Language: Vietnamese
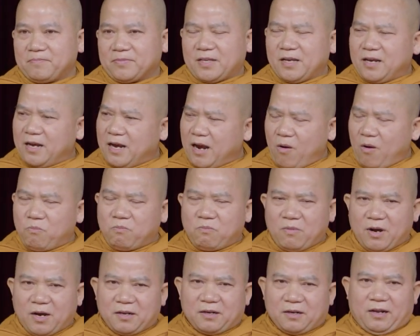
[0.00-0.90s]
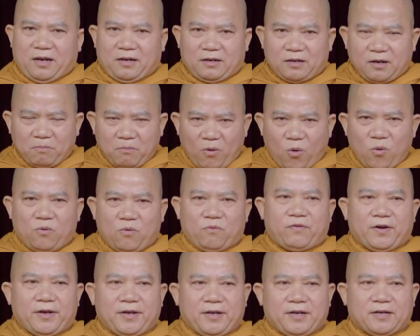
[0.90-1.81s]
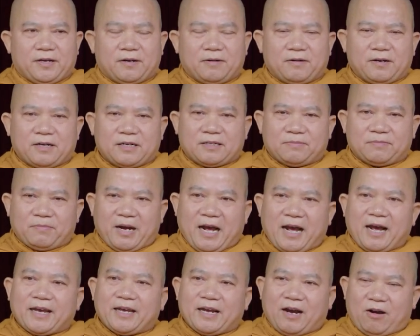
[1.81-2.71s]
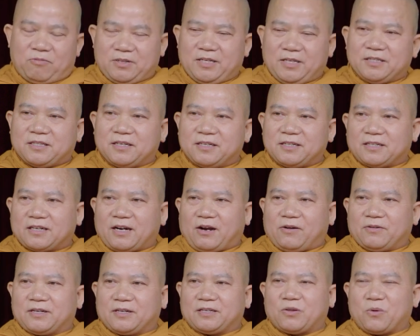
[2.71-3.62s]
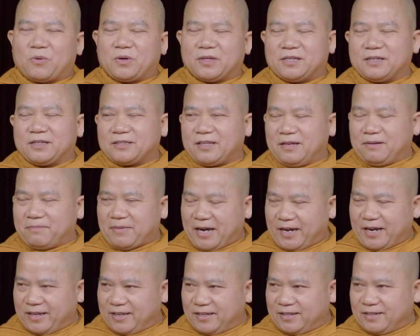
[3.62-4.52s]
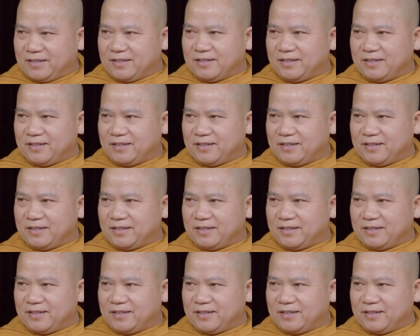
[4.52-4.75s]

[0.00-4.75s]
chứ không á, là nó buồn phiền mà ai học tri thức rồi nó thuộc cái thức thứ mấy